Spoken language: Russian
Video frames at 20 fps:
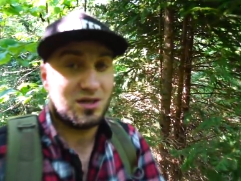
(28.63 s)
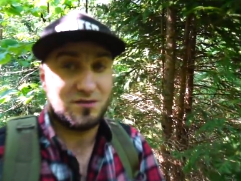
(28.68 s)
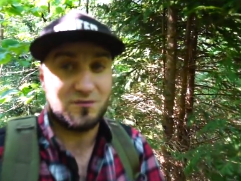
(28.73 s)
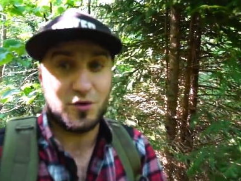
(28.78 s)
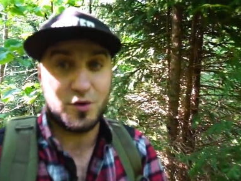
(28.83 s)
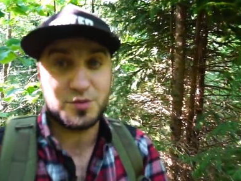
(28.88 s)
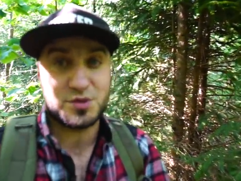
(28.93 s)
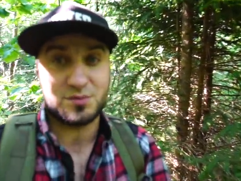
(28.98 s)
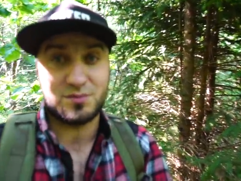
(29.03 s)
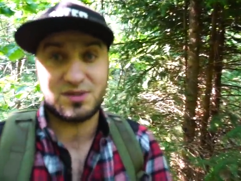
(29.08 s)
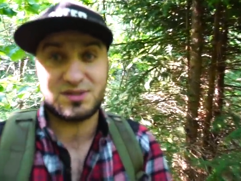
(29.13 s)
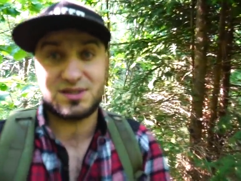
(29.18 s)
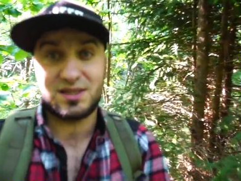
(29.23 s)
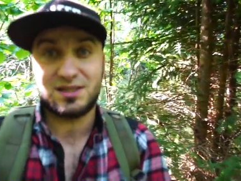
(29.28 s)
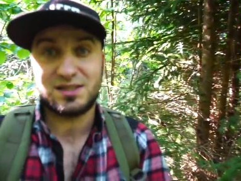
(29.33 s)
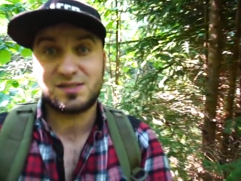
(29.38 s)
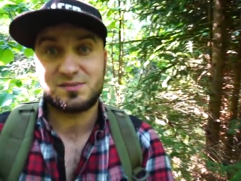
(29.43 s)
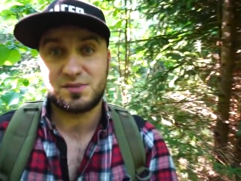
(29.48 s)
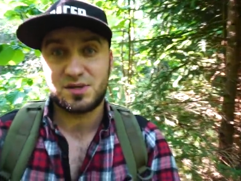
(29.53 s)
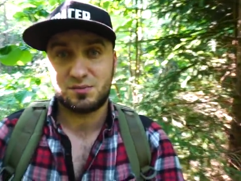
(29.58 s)
В общем,
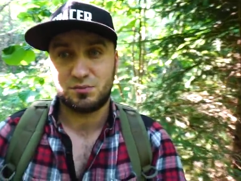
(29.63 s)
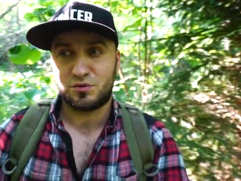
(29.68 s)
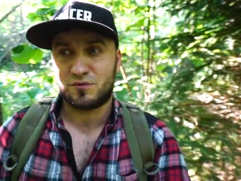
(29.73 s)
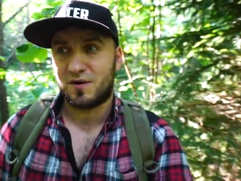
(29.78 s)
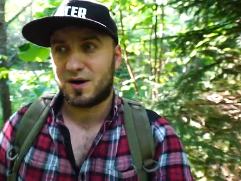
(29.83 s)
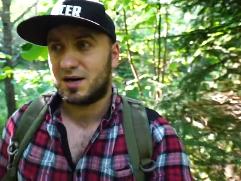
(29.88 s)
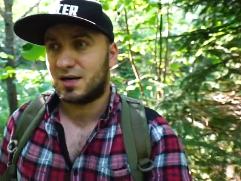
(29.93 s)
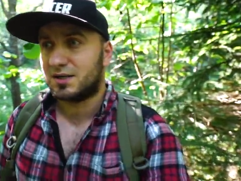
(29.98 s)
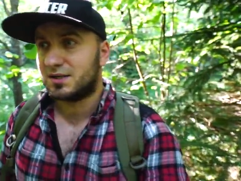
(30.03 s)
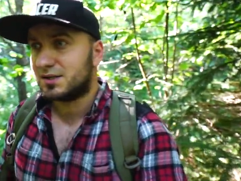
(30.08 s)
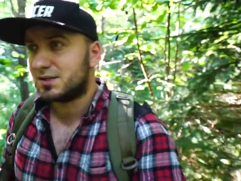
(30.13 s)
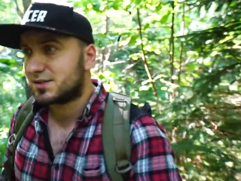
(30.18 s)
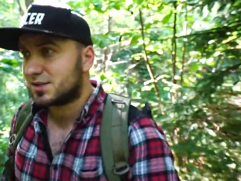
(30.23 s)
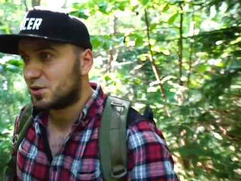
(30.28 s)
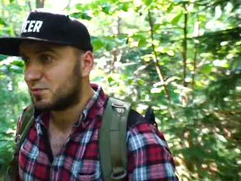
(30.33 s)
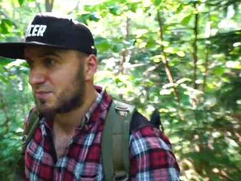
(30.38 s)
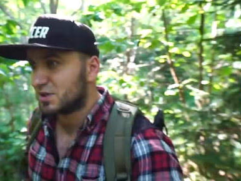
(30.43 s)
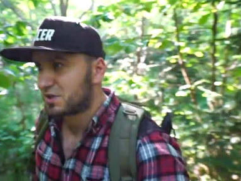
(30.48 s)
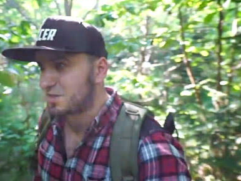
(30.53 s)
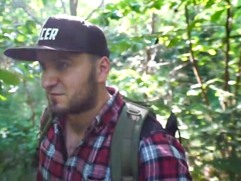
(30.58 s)
осталось мне буквально, я не
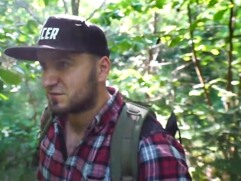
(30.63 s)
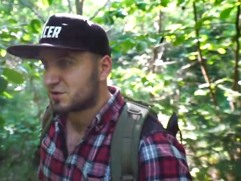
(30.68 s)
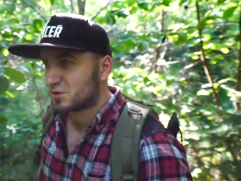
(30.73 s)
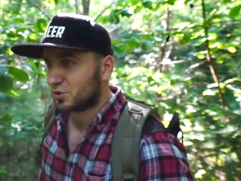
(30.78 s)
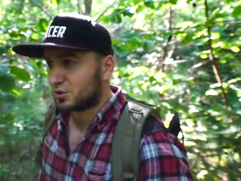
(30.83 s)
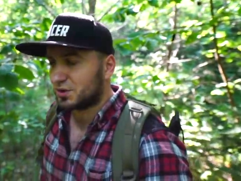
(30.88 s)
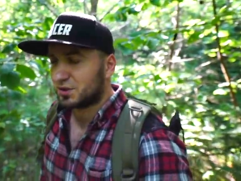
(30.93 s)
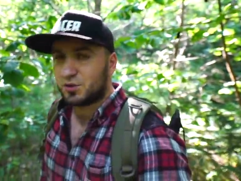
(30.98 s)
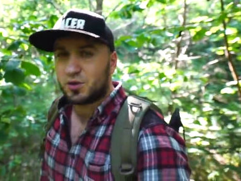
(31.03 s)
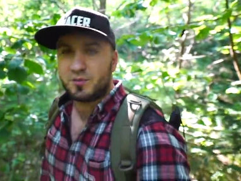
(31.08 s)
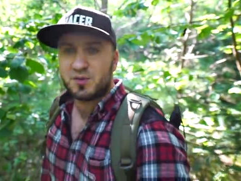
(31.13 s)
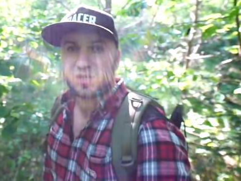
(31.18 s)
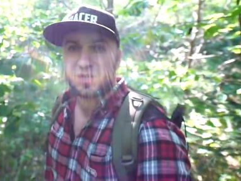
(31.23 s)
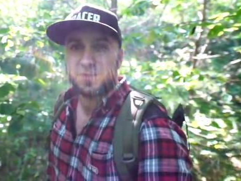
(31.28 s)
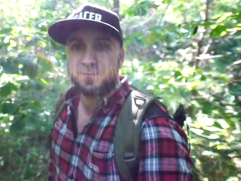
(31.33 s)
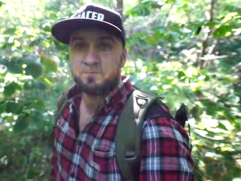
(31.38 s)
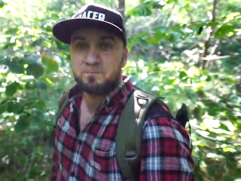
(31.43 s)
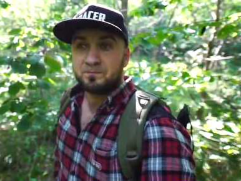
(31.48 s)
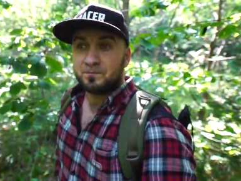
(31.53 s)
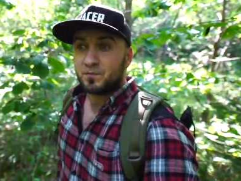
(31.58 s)
знаю, метров 100 до домика.